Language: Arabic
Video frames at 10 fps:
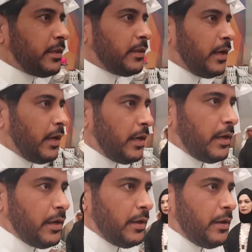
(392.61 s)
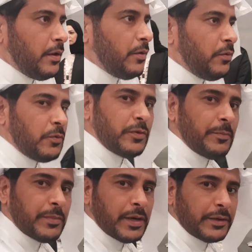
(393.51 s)
6
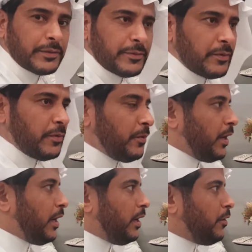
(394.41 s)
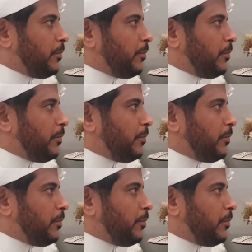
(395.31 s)
نوفمبر يا هلا